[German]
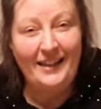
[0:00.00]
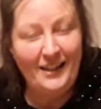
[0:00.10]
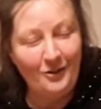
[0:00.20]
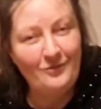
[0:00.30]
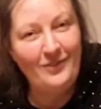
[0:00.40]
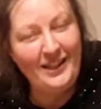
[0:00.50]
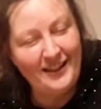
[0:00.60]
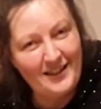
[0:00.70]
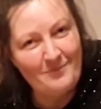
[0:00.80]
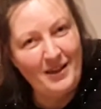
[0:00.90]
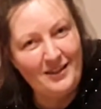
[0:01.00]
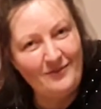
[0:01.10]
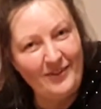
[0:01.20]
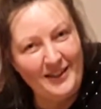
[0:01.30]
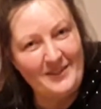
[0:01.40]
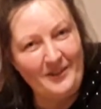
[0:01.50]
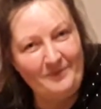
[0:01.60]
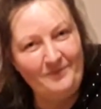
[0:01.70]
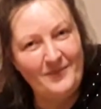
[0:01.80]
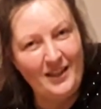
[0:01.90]
Ja, und wie geht das Märchen weiter?
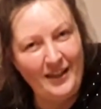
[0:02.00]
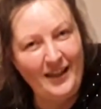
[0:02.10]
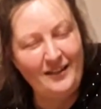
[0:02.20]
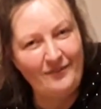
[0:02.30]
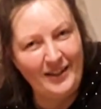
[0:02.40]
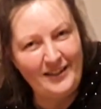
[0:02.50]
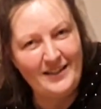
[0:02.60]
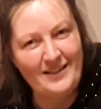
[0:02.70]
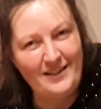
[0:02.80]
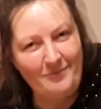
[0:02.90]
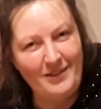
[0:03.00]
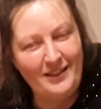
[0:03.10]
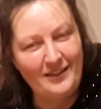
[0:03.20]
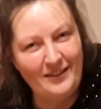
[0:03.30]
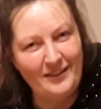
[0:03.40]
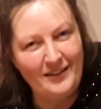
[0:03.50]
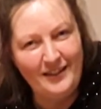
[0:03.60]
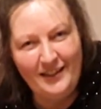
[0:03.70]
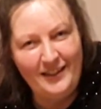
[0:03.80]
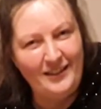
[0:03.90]
Irgendwann ist nämlich
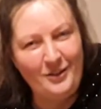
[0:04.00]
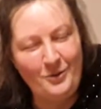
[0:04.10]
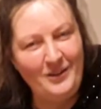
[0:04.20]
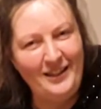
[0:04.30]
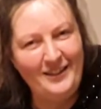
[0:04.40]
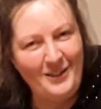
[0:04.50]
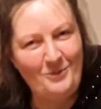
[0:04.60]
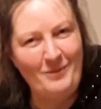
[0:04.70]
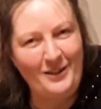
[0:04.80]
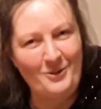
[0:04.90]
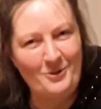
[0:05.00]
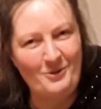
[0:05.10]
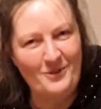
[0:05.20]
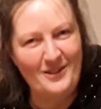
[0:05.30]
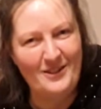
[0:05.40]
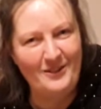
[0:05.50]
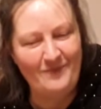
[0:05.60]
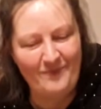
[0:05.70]
die Königin nicht mehr die Schönste,